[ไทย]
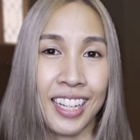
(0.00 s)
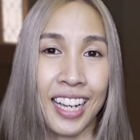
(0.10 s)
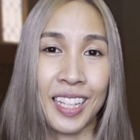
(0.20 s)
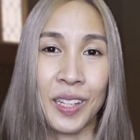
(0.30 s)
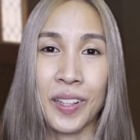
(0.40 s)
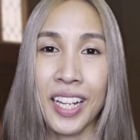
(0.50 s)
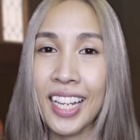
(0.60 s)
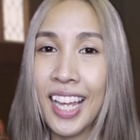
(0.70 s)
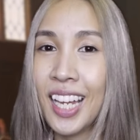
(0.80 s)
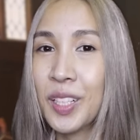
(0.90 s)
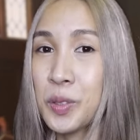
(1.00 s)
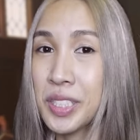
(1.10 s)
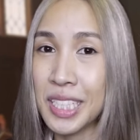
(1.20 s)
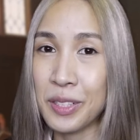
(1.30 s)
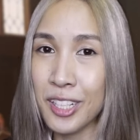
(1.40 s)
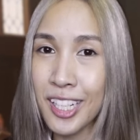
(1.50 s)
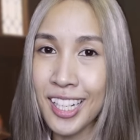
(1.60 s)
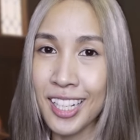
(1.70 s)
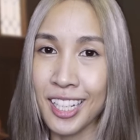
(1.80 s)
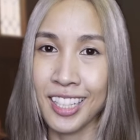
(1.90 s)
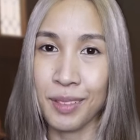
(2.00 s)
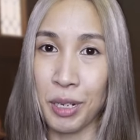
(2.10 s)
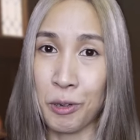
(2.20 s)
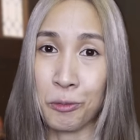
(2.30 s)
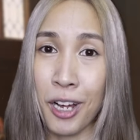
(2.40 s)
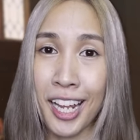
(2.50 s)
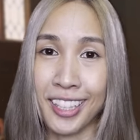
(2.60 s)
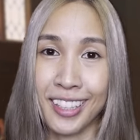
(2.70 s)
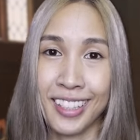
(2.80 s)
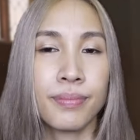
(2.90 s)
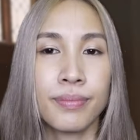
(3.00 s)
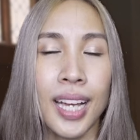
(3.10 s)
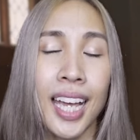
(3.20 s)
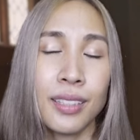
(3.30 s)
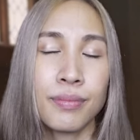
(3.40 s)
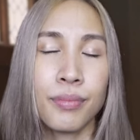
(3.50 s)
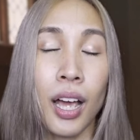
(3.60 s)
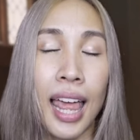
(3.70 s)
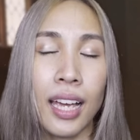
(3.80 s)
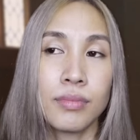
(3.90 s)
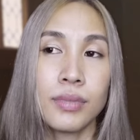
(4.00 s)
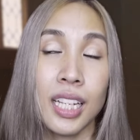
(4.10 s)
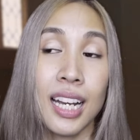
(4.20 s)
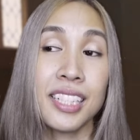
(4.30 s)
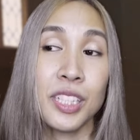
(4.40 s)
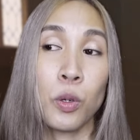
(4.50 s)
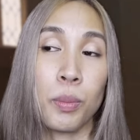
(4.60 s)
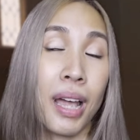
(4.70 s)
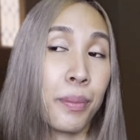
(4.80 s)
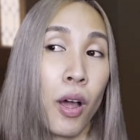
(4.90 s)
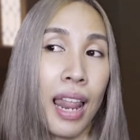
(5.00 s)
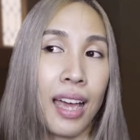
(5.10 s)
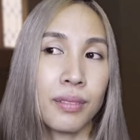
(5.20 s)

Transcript: การนอนแห้งๆดูซีรีส์ไปวันๆอ่ะพอละฉันเล่นสนุกมากพอละ